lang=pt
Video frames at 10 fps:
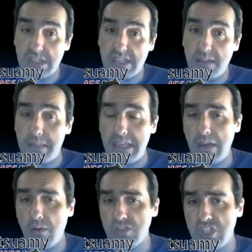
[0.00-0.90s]
também
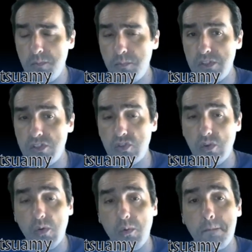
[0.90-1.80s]
é um tipo de
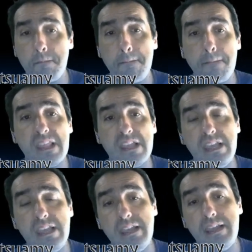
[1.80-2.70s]
jogo
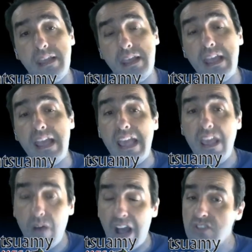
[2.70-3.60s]
que
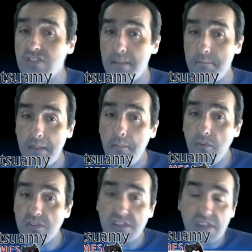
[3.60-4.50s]
eu acho que é bem
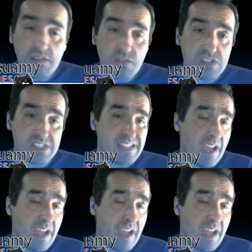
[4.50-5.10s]
possível de entrar,